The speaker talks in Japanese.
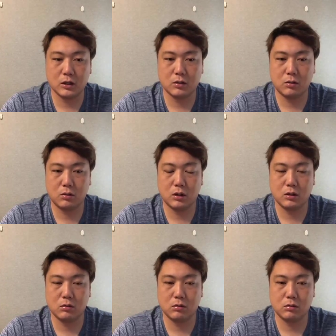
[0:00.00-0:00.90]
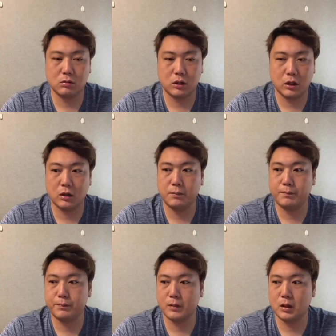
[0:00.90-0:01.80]
そう
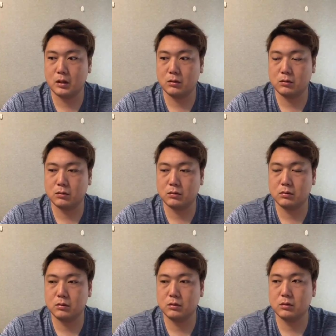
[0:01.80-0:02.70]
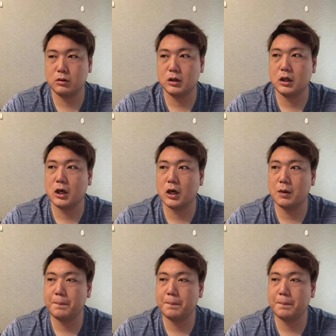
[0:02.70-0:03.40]
そういう方が、